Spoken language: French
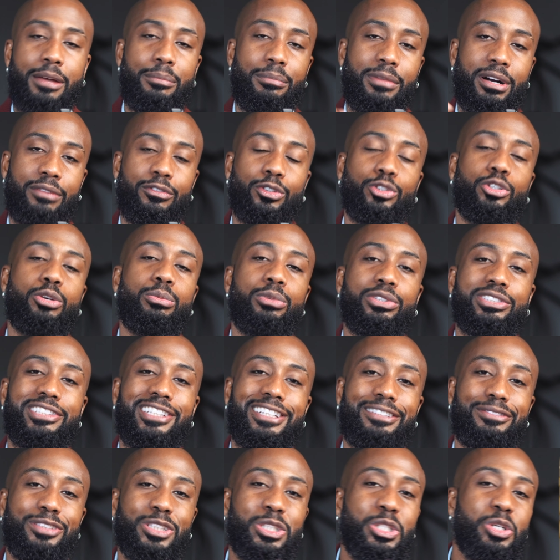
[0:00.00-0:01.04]
Mais avant de commencer
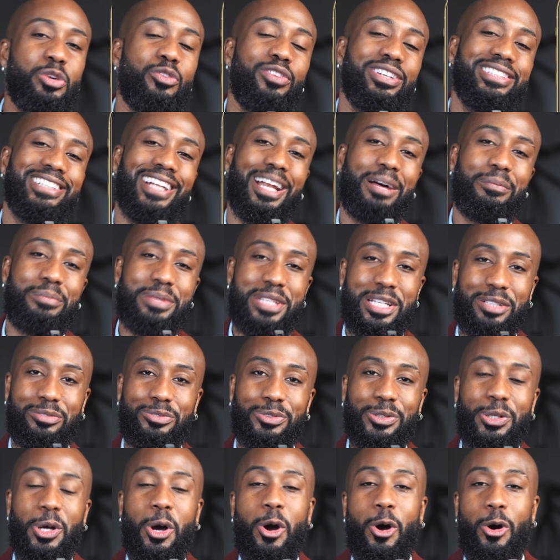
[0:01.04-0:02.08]
la vidéo, on va dire la
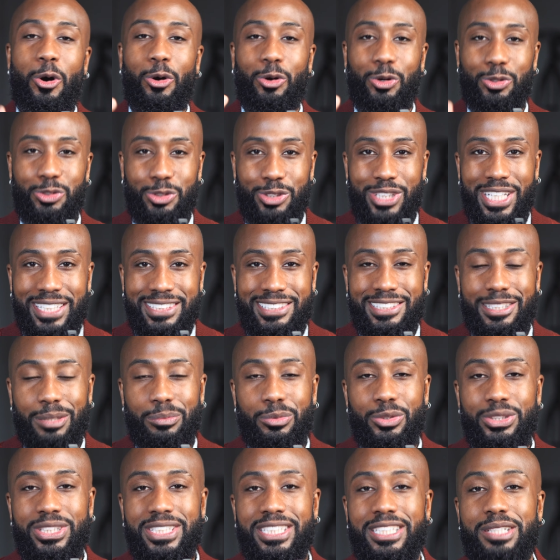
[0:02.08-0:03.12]
bienvenue aux deux derniers
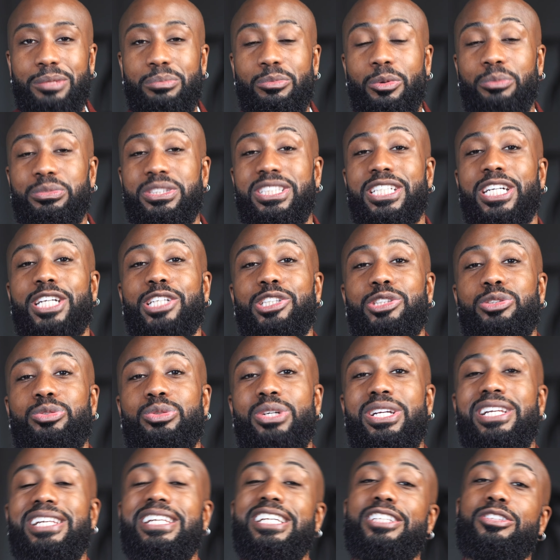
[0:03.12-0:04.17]
abonnés, mon petit
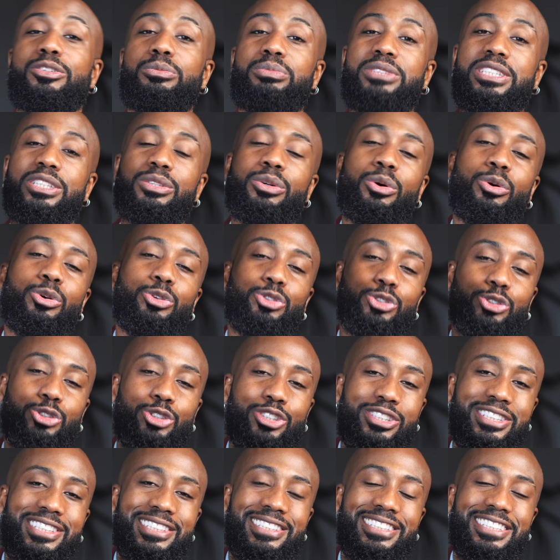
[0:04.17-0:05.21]
rituel, les deux petits noms
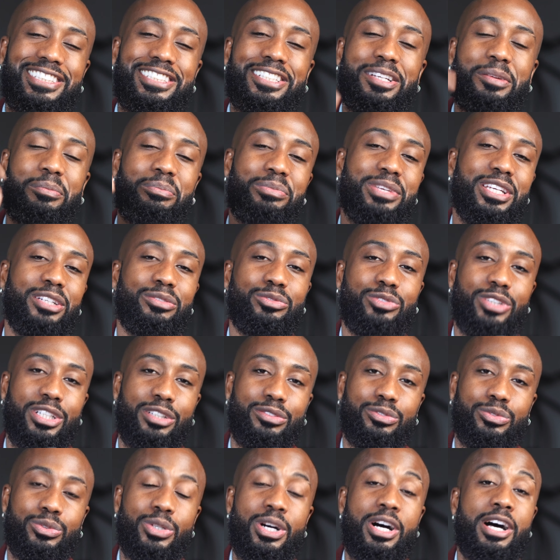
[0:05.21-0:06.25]
juste ici, bienvenue à
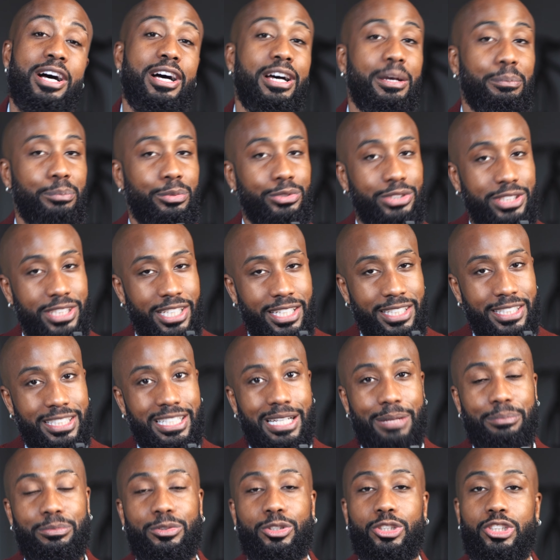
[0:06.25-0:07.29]
vous. Petit
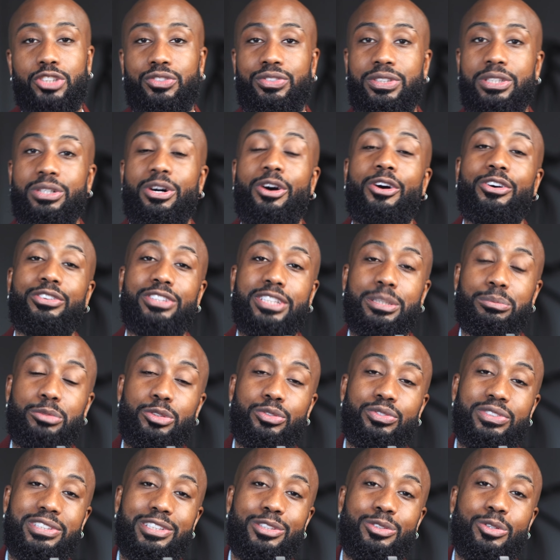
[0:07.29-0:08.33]
récap que je fais en début
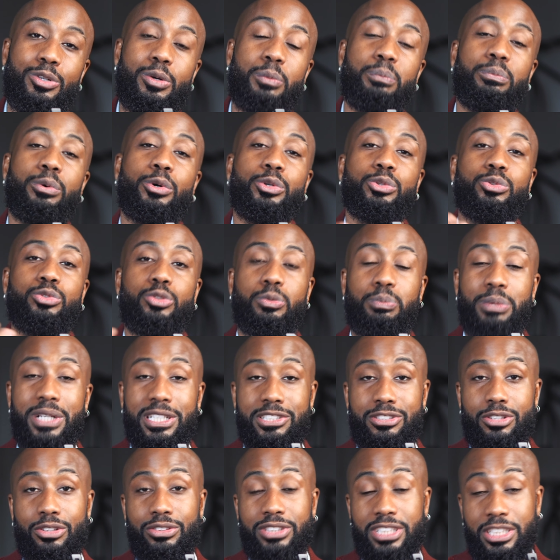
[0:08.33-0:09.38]
de vidéo pour toute
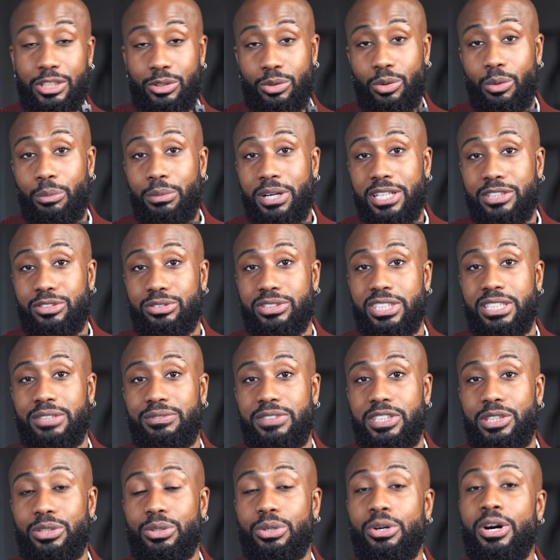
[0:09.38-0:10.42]
personne qui tomberait sur cette
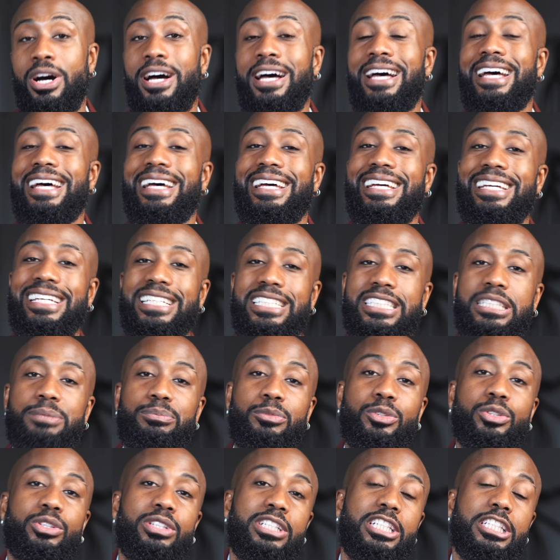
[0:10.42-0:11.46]
vidéo et qui ne
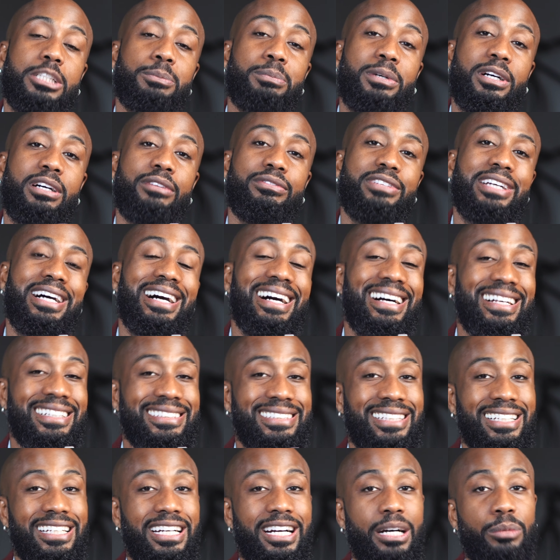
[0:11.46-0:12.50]
me connaissent pas via
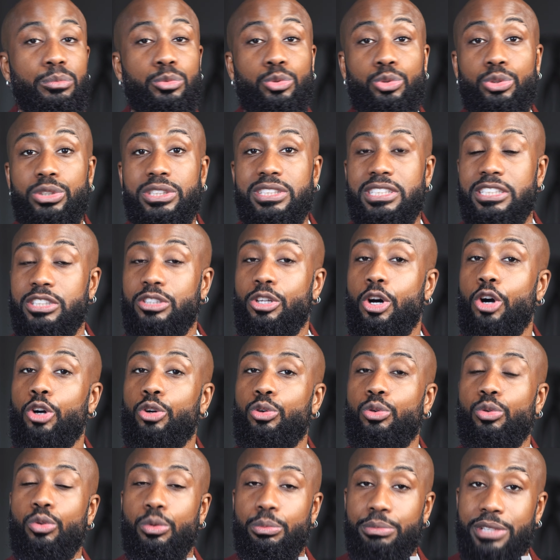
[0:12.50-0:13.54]
Instagram, Twitch,
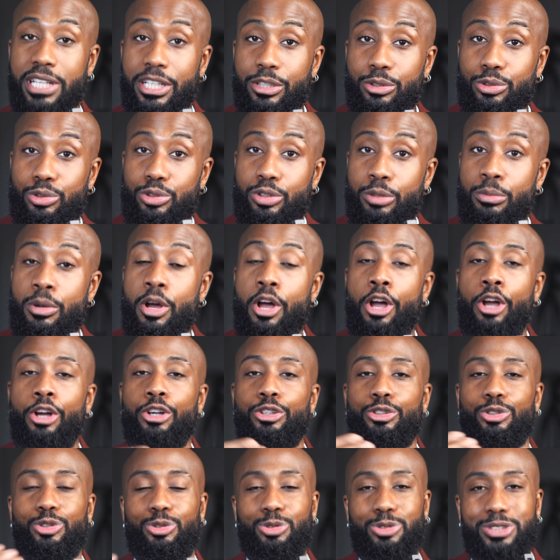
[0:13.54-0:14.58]
TikTok ou bien YouTube.
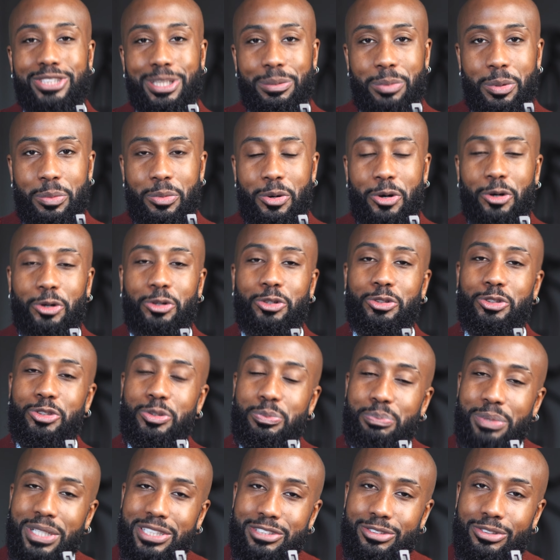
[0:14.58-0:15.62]
Je suis tout simplement
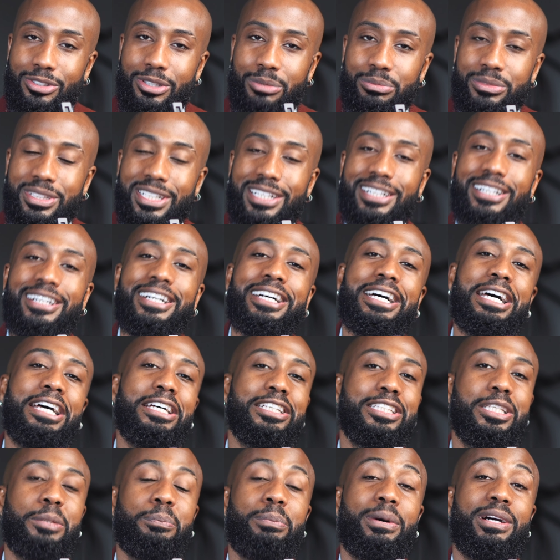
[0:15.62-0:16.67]
une personne lambda
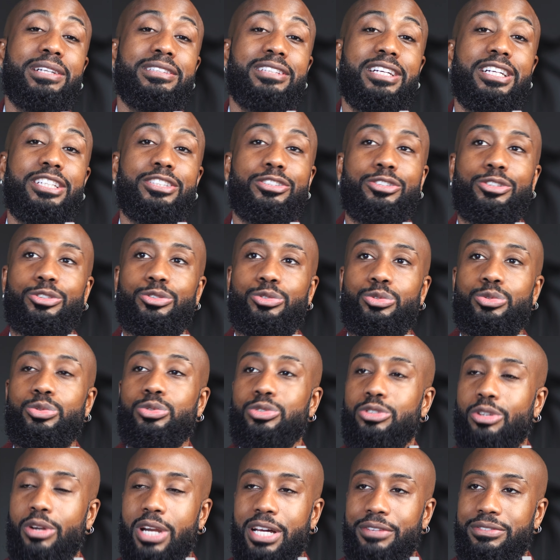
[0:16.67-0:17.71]
qui partage tout
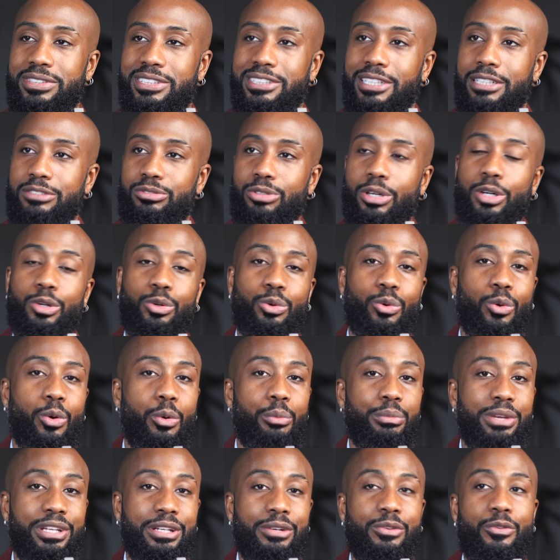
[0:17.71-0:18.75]
son lifestyle, soit
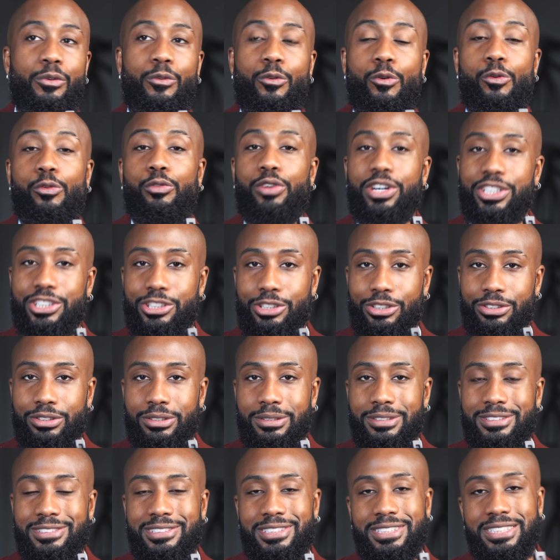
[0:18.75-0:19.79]
grooming ou fashion.
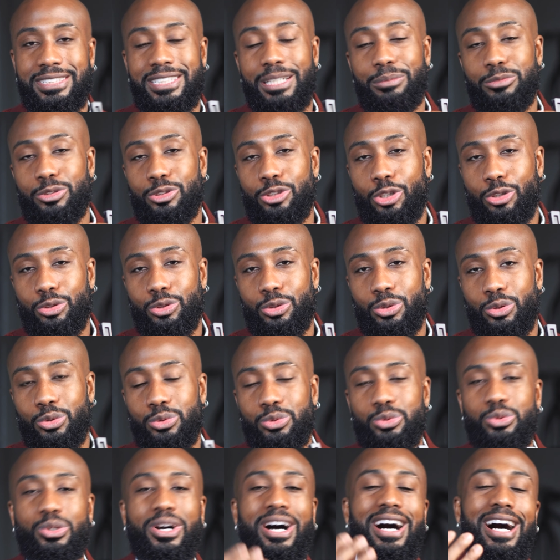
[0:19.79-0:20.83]
Si tu aimes ce genre de
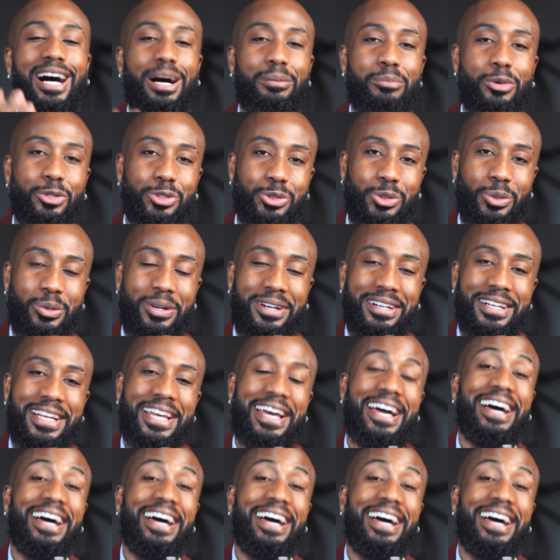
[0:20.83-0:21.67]
contenu, abonne-toi.